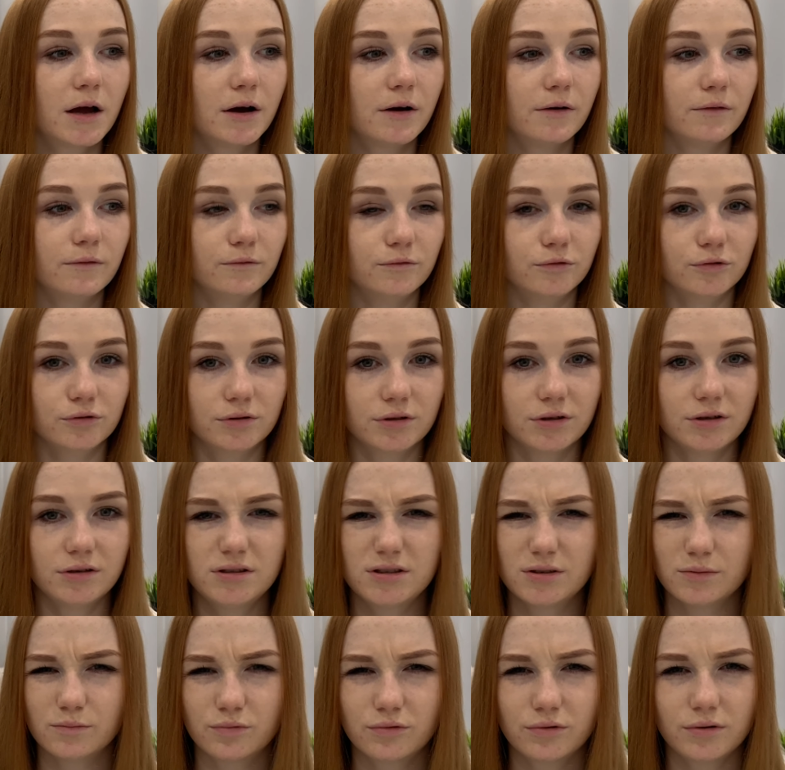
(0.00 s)
Вот. И
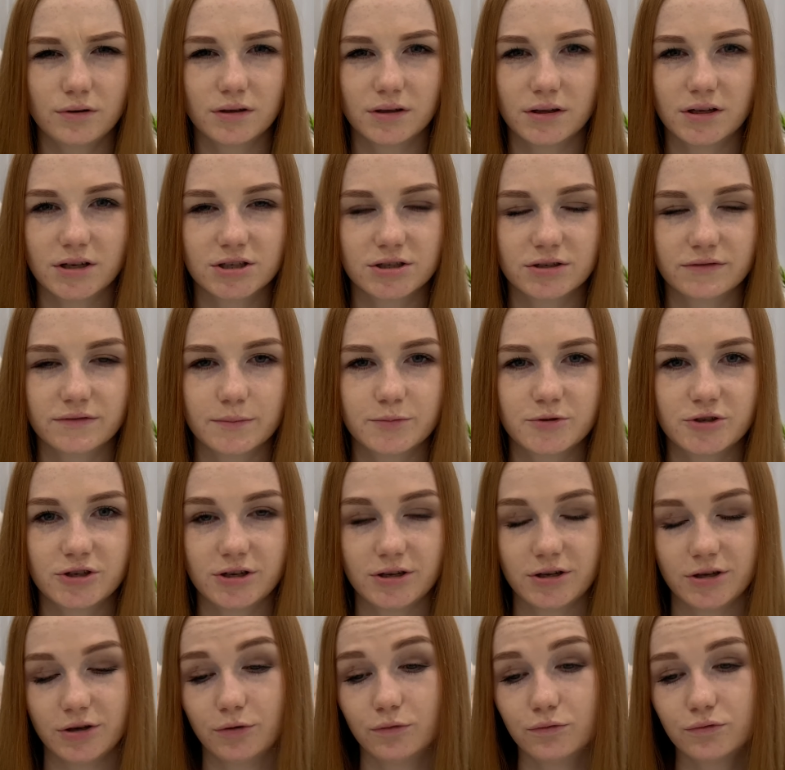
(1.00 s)
тем более даже
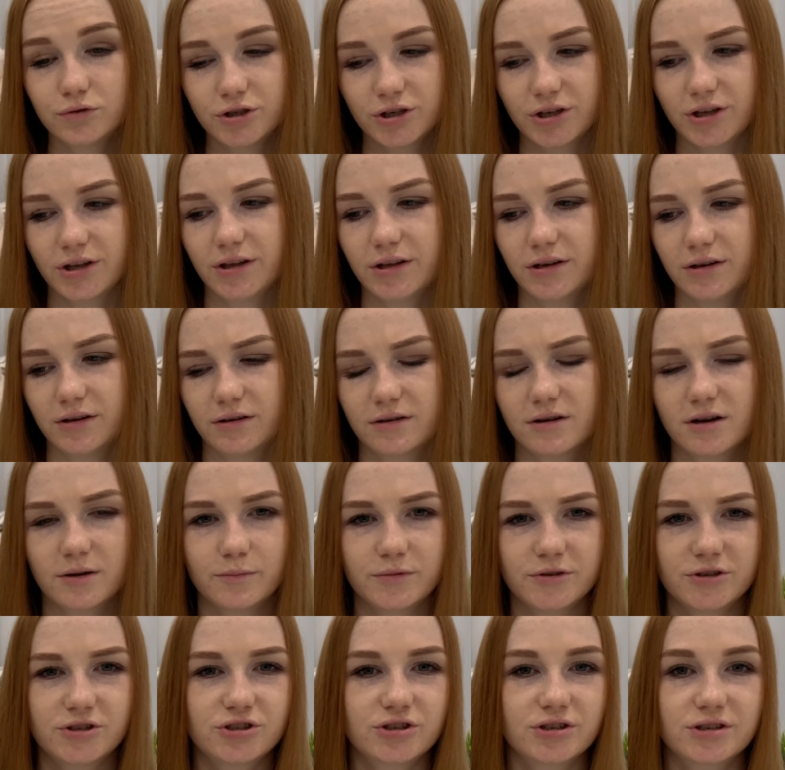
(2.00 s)
вообще игрушки я как
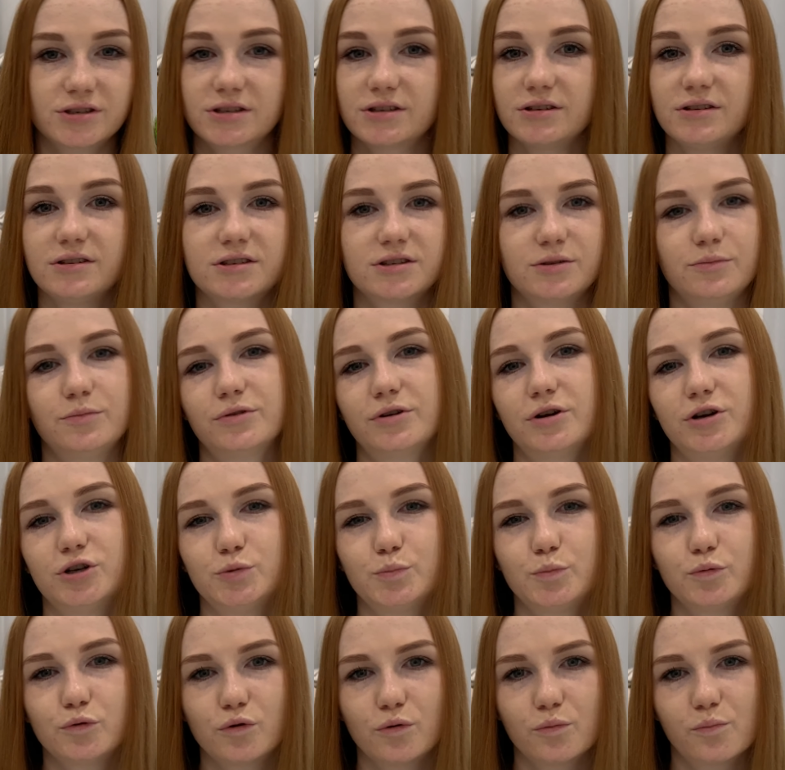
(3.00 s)
бы сейчас не
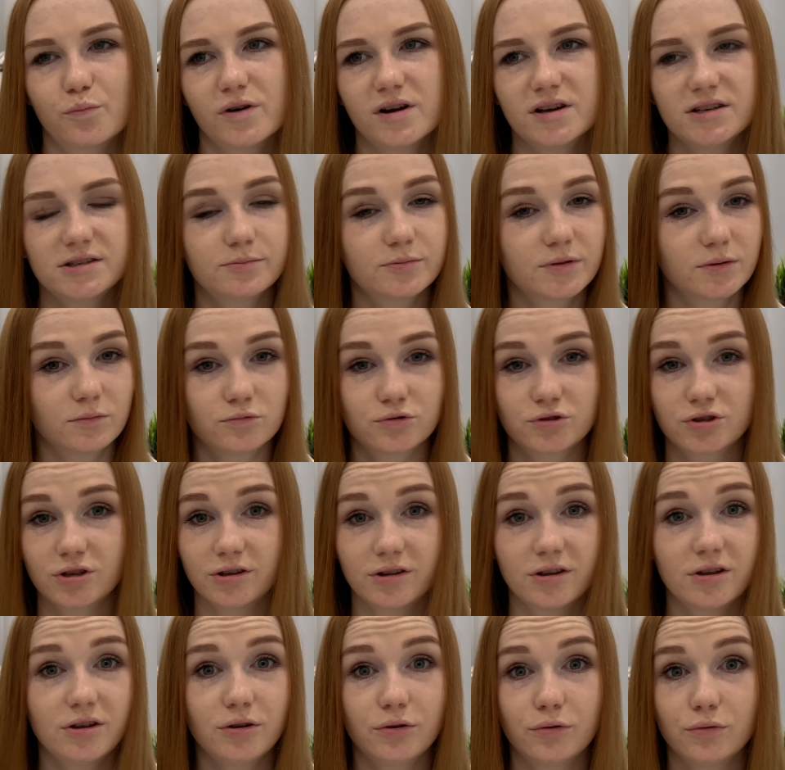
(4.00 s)
собираюсь покупать, потому что
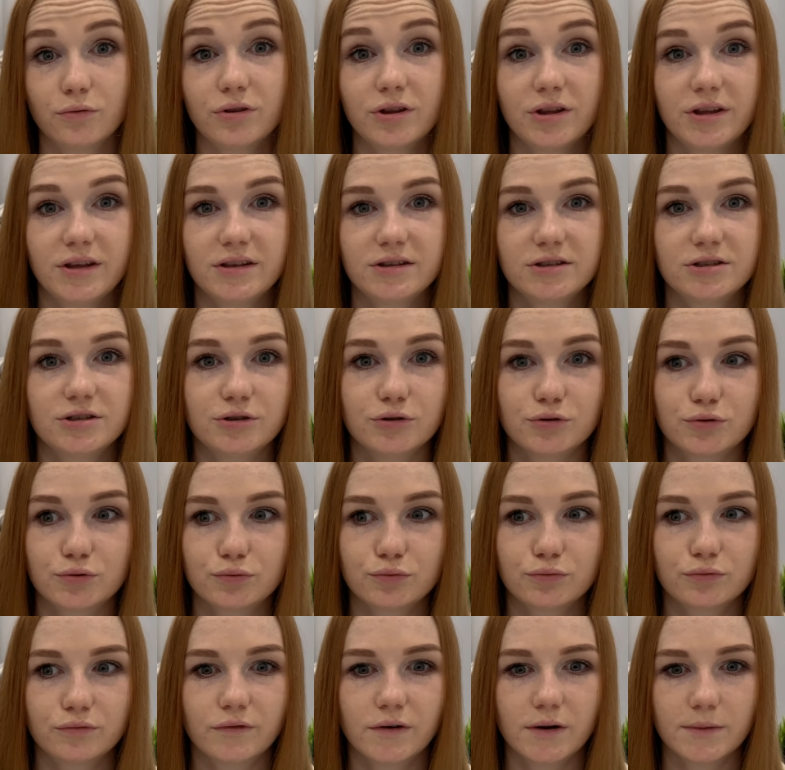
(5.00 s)
они ее не
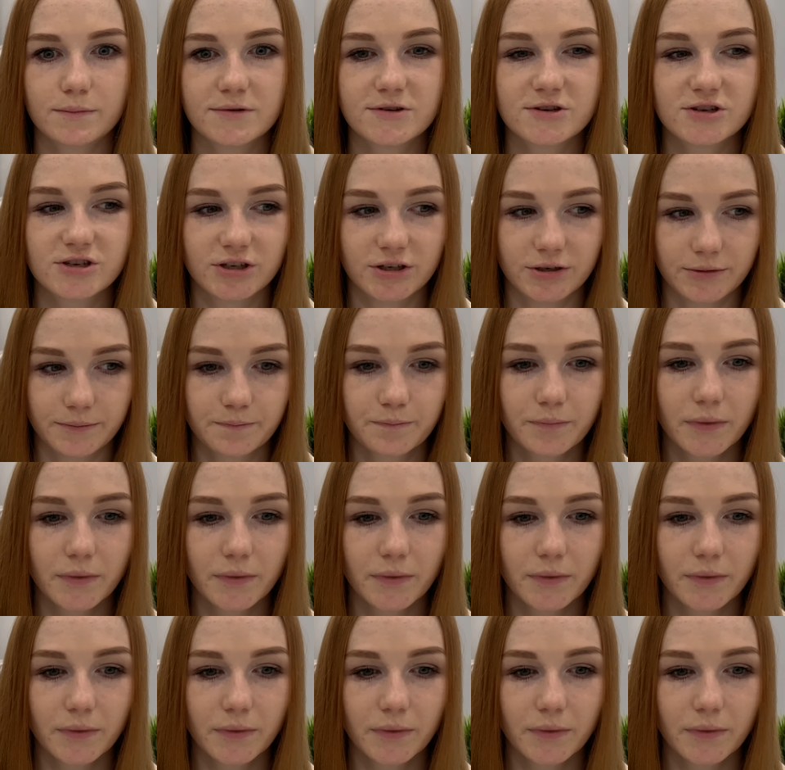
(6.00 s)
интересуют вообще.